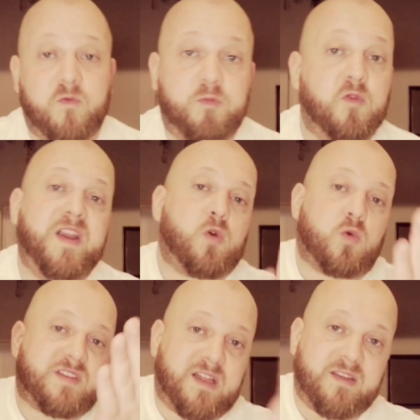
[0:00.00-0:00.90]
Vous pouvez le
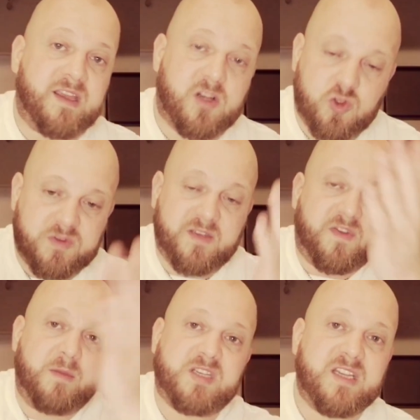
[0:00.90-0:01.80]
constater, hein, je vous ai
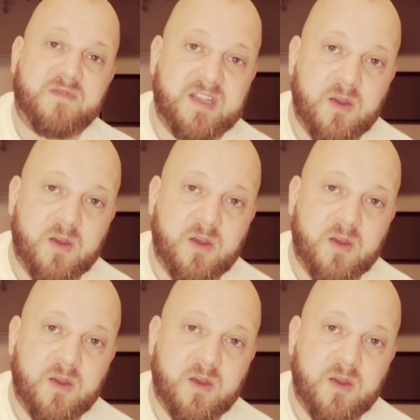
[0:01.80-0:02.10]
fait une petite